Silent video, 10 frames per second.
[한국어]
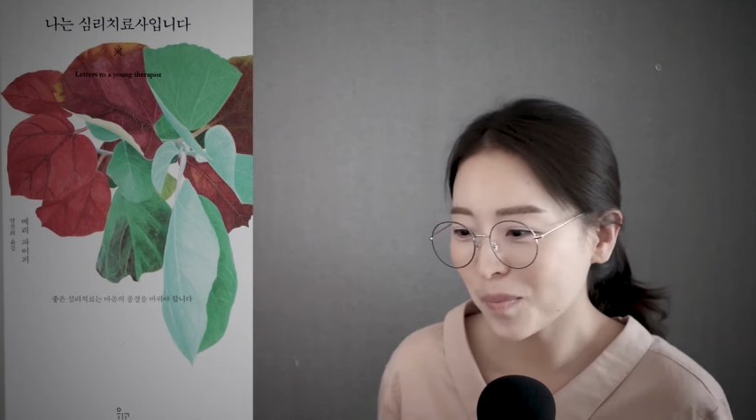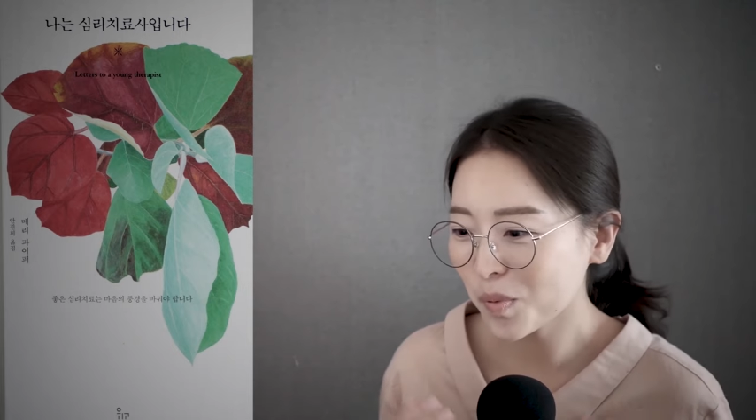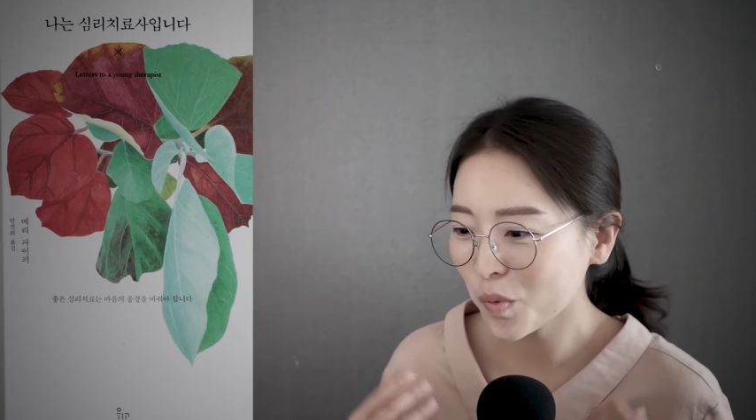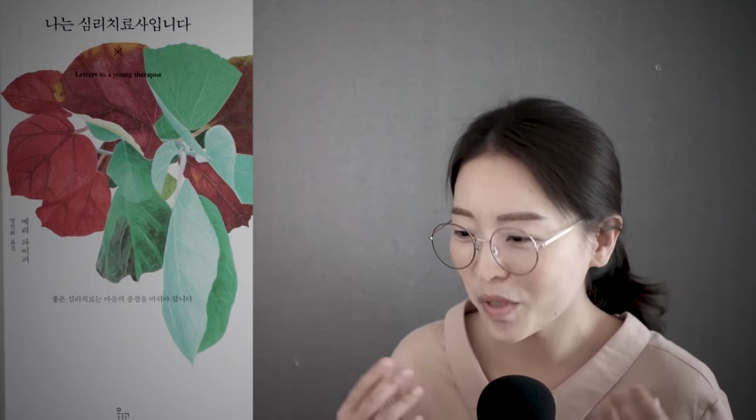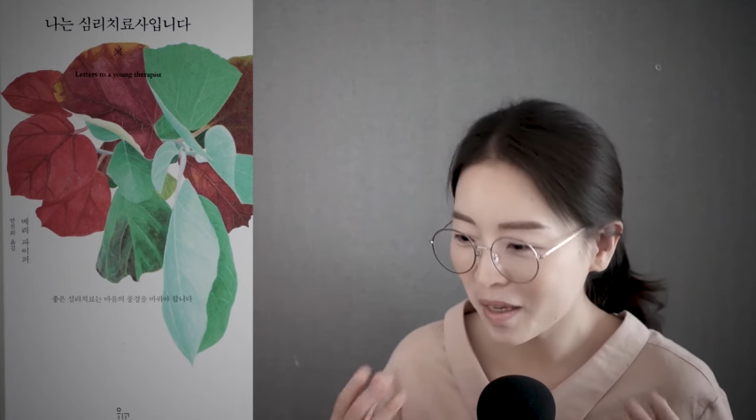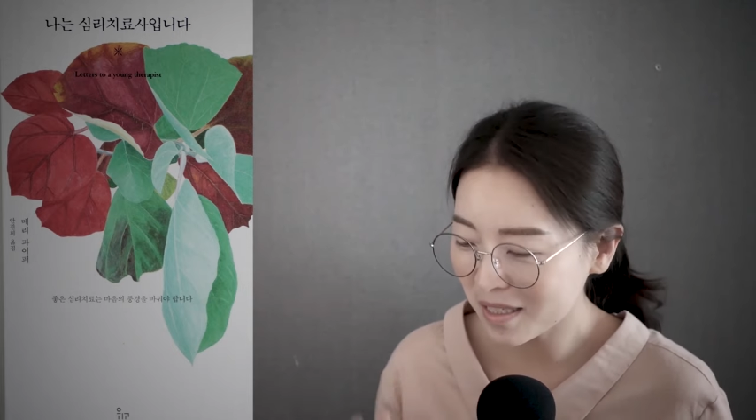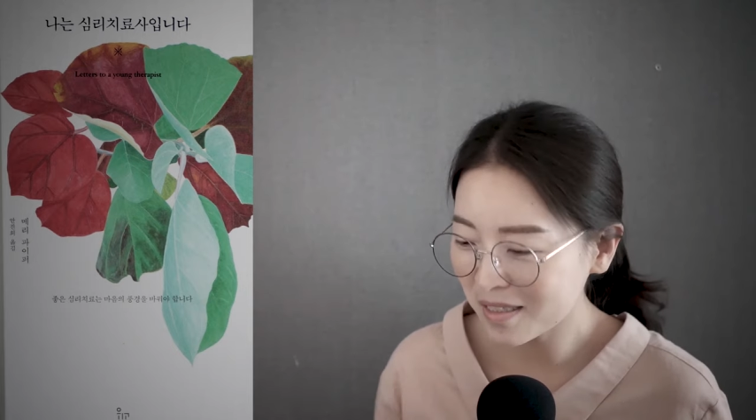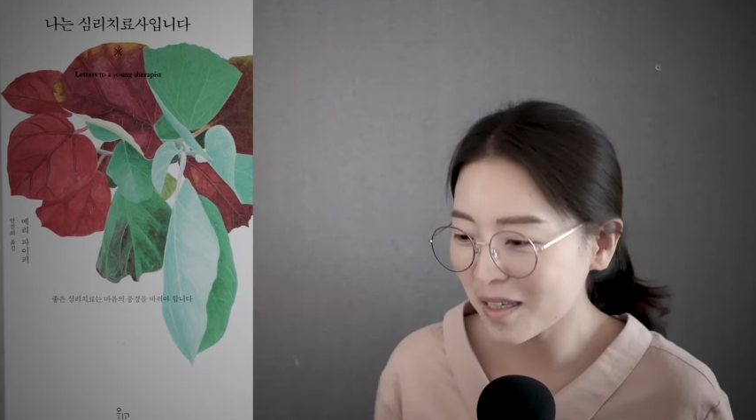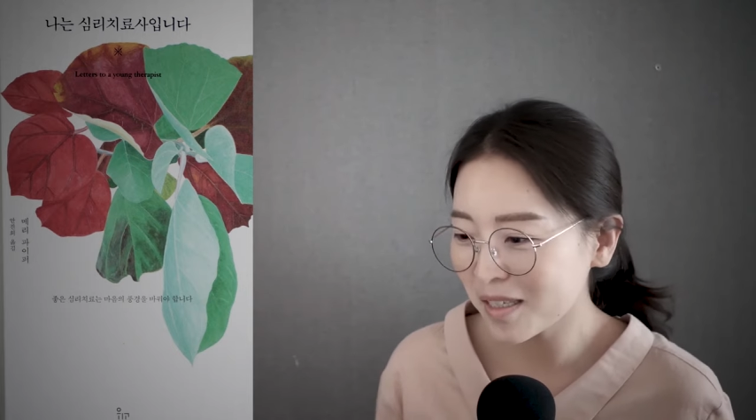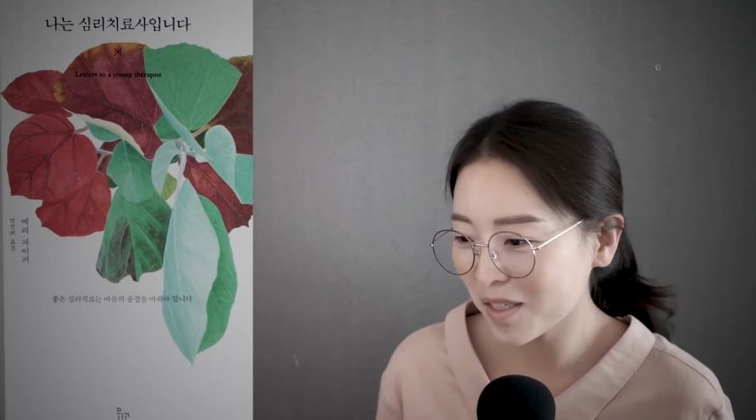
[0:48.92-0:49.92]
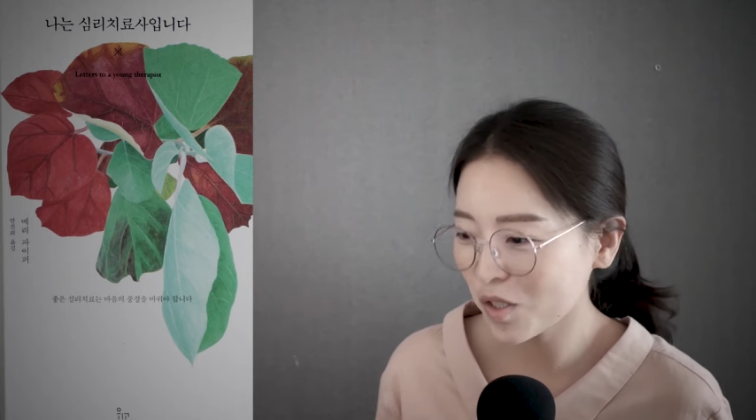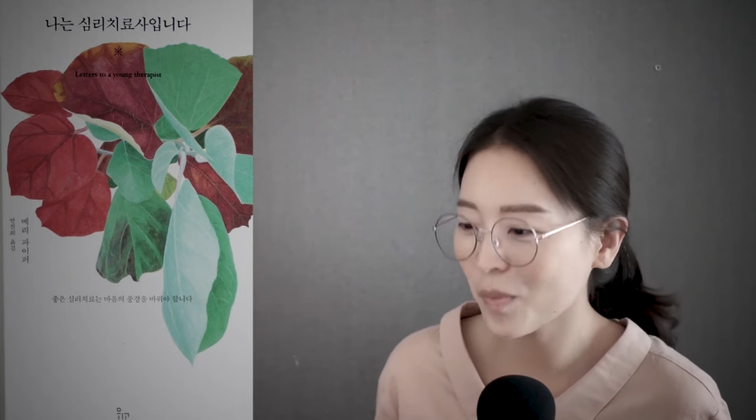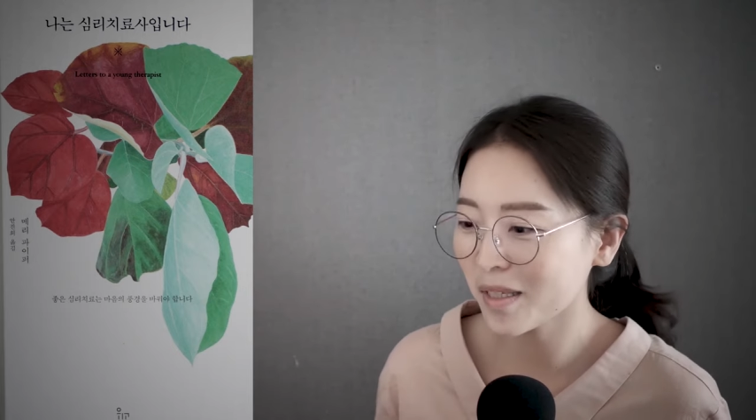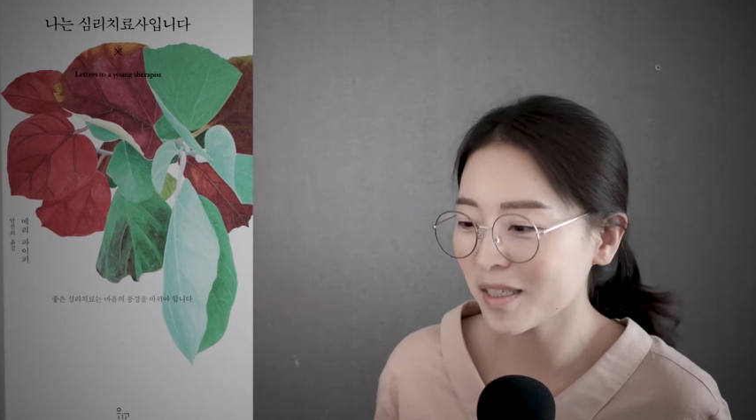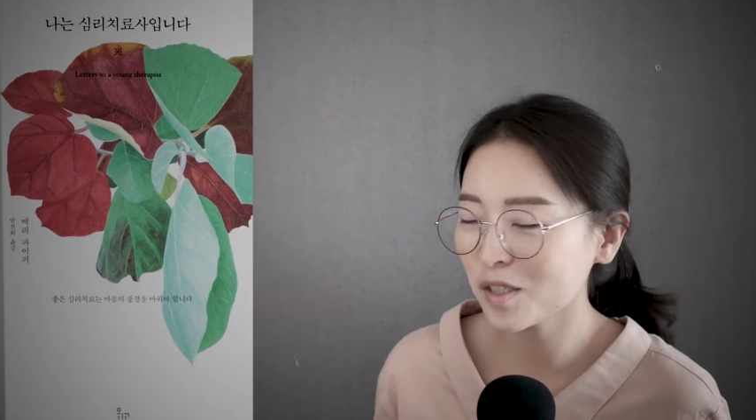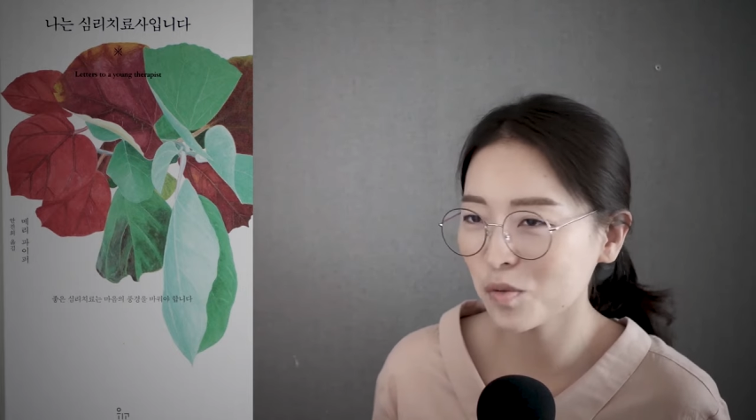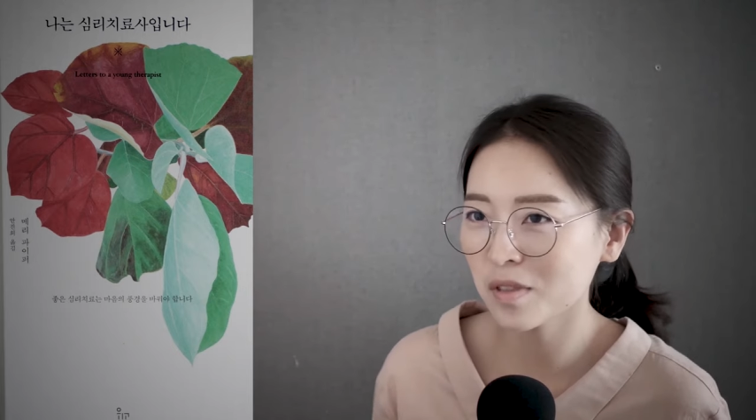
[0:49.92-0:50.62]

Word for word: 앞으로의 인생길에서 만날 수